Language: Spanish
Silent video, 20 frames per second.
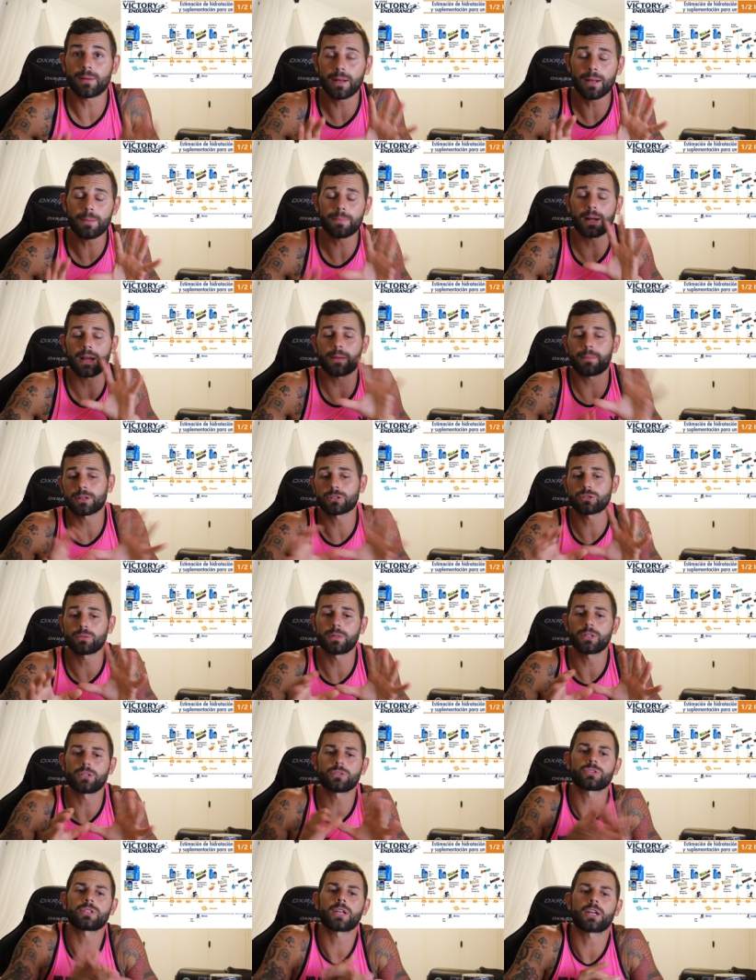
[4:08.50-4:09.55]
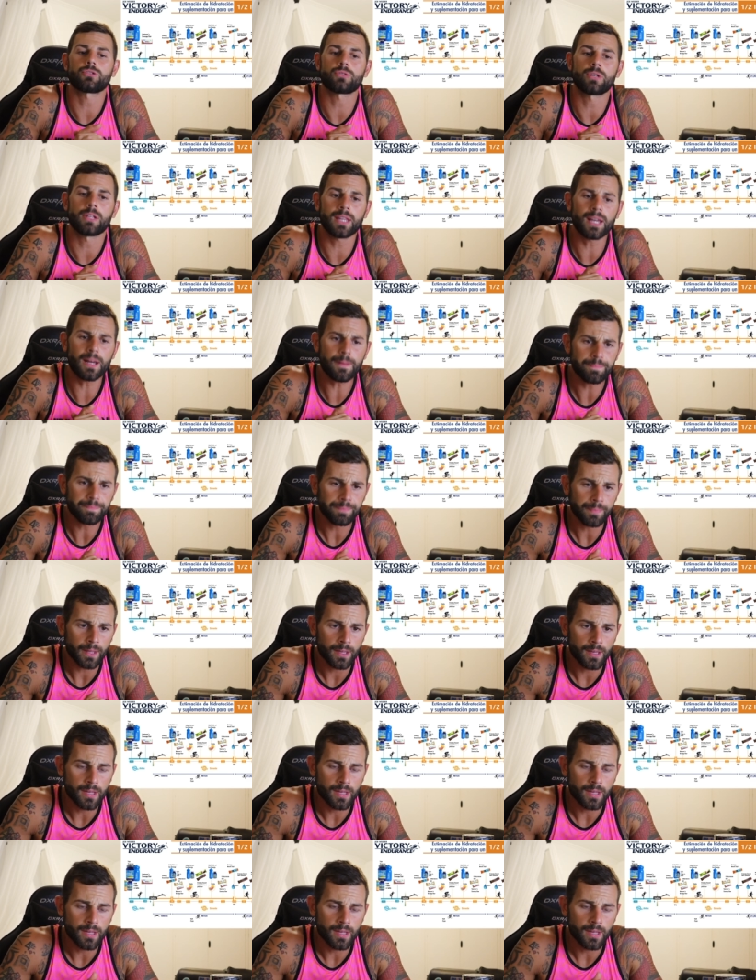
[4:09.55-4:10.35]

¿vale? Para que más o menos tengáis una idea.